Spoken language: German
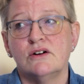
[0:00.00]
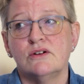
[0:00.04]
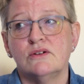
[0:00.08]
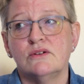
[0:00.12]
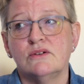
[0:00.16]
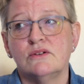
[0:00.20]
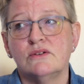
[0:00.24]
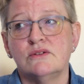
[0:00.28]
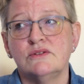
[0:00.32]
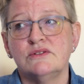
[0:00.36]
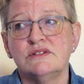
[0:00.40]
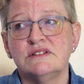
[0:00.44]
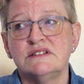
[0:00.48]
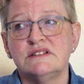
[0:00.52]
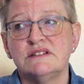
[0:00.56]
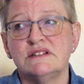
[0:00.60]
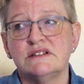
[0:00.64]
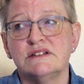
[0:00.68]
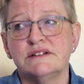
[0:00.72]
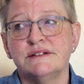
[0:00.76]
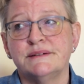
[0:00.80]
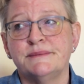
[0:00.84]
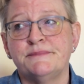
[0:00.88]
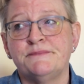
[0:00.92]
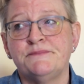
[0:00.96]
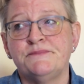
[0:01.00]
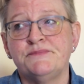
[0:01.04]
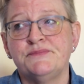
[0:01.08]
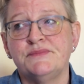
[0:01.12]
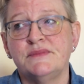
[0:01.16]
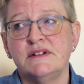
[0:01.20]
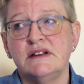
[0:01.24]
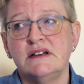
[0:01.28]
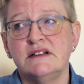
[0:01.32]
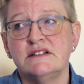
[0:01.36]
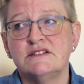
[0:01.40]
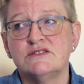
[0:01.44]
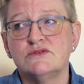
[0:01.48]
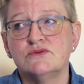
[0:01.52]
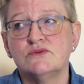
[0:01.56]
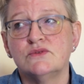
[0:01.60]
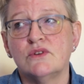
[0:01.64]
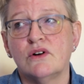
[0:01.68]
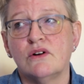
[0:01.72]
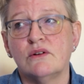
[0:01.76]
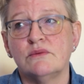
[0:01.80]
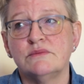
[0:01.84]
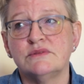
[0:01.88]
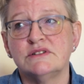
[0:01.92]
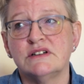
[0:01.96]
Und ähm, hinzu
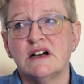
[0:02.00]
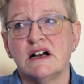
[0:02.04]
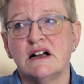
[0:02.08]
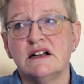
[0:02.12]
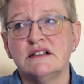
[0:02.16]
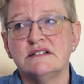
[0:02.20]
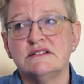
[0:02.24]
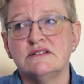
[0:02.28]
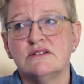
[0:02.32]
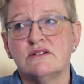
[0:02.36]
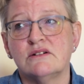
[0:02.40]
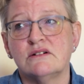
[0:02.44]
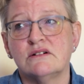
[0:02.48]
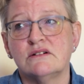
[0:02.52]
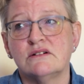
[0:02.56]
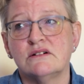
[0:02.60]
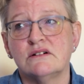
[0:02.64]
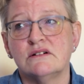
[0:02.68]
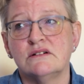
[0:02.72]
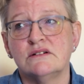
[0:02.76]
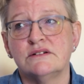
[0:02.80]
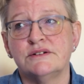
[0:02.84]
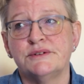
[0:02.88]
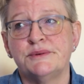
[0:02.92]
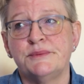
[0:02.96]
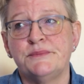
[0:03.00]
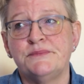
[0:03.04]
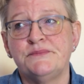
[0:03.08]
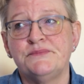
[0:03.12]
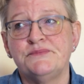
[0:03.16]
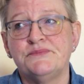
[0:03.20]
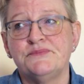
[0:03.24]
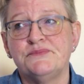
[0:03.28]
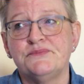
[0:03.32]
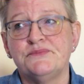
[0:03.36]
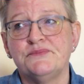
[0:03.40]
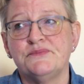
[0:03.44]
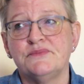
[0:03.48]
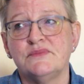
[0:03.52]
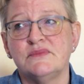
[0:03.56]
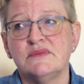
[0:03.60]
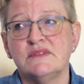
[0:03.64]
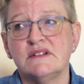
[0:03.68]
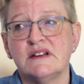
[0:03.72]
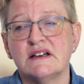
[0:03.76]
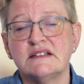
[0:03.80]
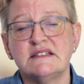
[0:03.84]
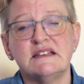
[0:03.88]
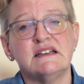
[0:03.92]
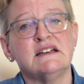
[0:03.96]
kommt halt noch, ähm,
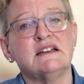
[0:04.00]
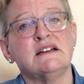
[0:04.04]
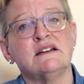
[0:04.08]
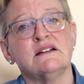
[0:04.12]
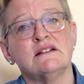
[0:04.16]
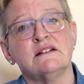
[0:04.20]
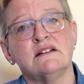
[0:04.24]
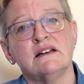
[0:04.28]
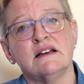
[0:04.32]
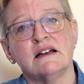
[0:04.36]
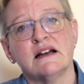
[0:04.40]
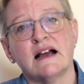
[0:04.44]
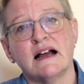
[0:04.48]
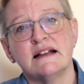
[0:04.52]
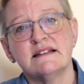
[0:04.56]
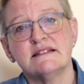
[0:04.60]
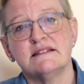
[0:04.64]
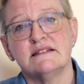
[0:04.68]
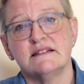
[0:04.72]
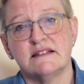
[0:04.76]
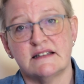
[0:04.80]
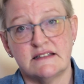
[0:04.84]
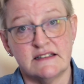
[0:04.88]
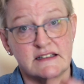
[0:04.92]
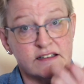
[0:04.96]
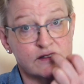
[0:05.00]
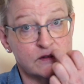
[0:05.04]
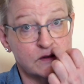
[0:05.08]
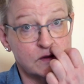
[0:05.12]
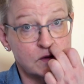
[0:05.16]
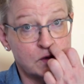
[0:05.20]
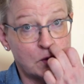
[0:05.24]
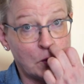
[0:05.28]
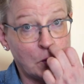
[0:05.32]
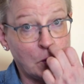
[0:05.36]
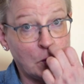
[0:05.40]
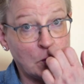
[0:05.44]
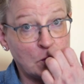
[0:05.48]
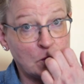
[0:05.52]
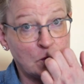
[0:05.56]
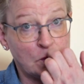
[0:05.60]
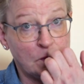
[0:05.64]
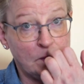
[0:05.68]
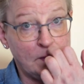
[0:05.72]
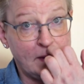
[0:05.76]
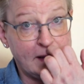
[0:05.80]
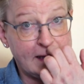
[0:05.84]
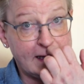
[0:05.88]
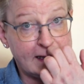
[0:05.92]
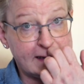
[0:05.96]
dass, ich eine ganz, dass ich so ein
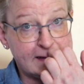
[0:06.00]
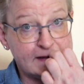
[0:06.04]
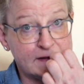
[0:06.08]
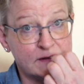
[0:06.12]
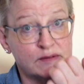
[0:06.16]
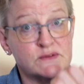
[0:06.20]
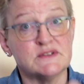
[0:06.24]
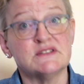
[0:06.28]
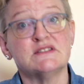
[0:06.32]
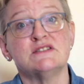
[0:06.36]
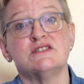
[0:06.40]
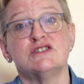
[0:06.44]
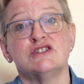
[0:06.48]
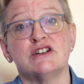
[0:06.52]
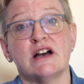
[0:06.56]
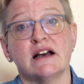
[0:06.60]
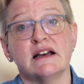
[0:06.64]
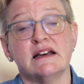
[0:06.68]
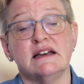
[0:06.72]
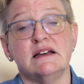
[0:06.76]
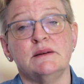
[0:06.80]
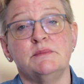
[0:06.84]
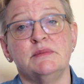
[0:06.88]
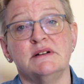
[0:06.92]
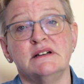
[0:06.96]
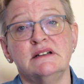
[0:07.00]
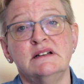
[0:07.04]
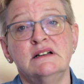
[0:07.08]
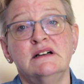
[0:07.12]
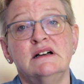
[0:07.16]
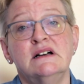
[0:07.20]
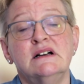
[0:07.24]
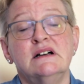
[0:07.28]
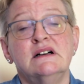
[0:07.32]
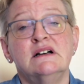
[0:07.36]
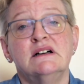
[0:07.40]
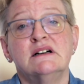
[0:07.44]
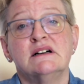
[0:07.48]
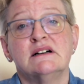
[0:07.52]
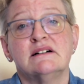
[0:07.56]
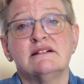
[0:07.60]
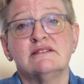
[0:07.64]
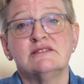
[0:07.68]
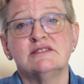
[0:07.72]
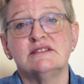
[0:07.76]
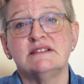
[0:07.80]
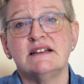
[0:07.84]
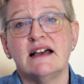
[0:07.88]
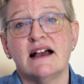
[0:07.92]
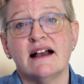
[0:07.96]
Dokumentations-Junkie bin
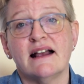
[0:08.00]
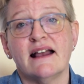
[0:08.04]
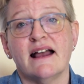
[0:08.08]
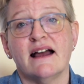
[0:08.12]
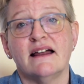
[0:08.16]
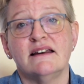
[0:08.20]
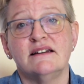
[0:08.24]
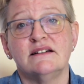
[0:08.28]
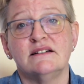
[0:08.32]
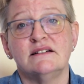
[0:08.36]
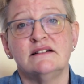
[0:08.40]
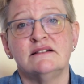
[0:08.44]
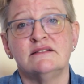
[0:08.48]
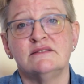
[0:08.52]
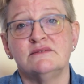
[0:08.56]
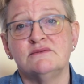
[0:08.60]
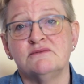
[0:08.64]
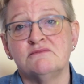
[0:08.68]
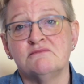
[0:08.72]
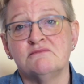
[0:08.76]
und sehr gerne äh,